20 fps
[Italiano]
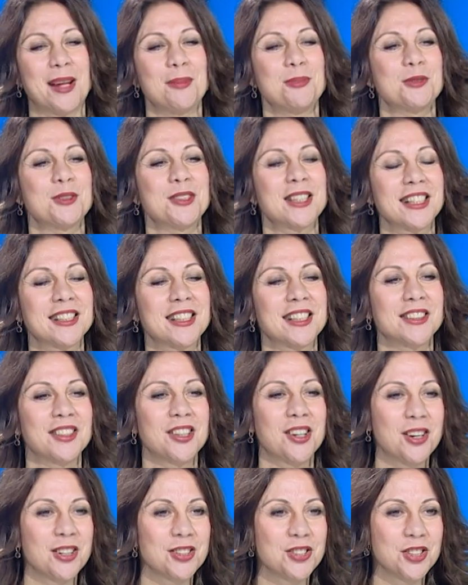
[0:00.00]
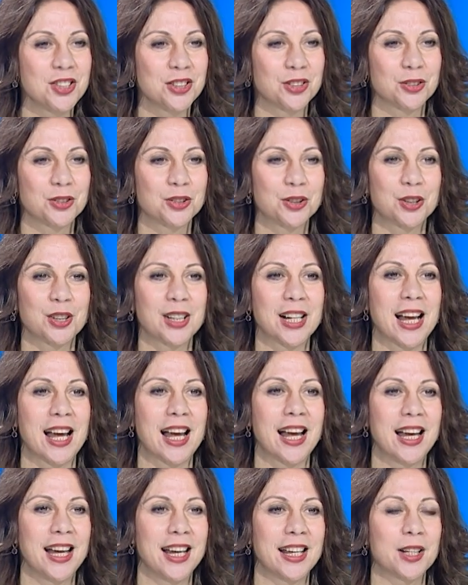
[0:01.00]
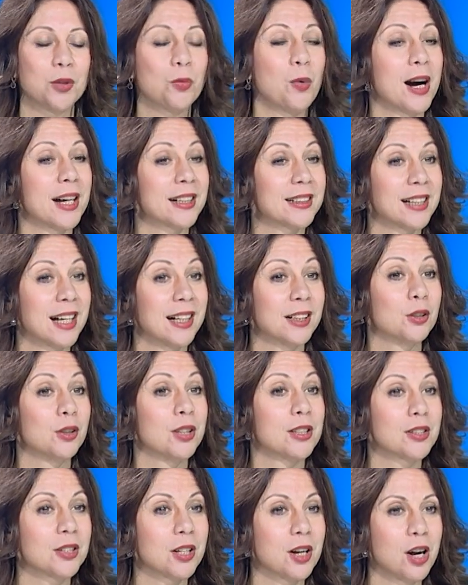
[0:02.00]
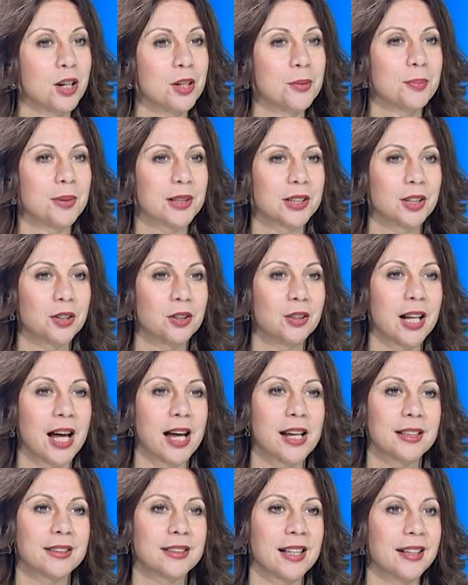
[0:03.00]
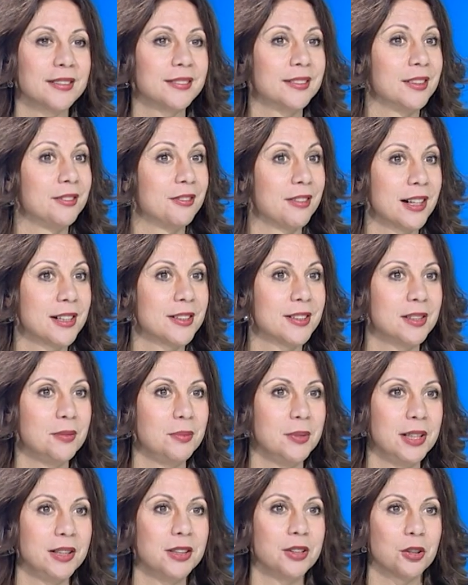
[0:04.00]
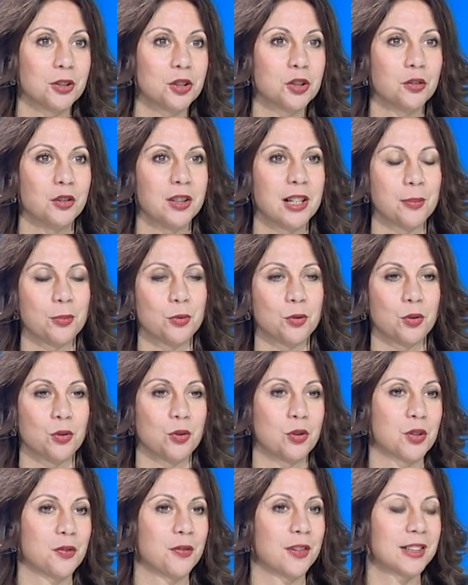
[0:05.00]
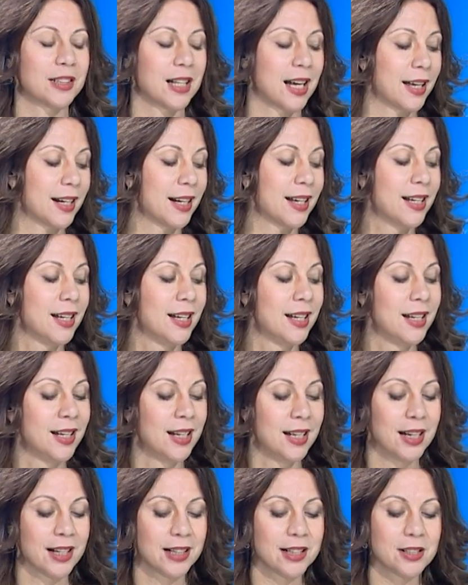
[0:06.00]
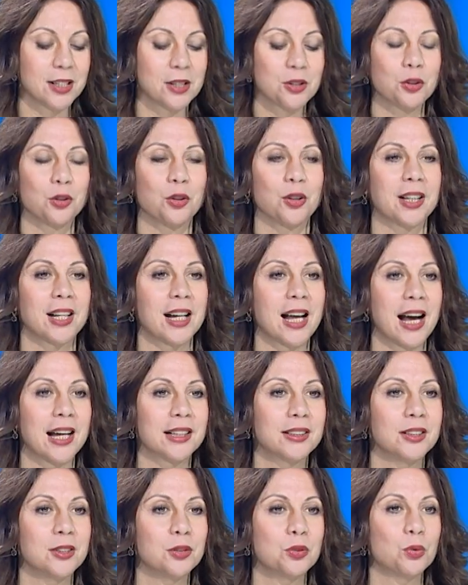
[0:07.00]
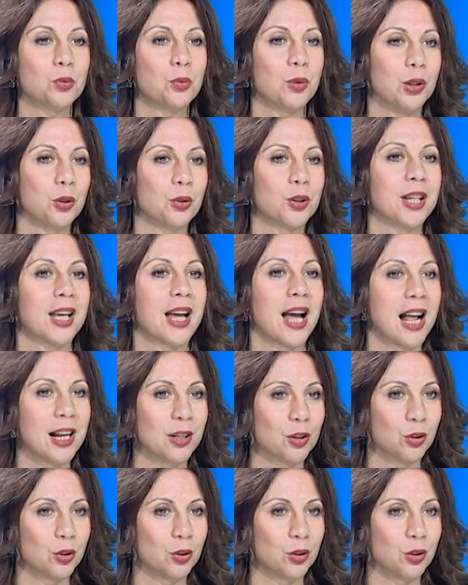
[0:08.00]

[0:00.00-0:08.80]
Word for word: la puntata di oggi, dottore, è, riguarda il colesterolo, in particolare tanti falsi miti, oggi vogliamo sfatare, eh, che si sono creati su quello che è il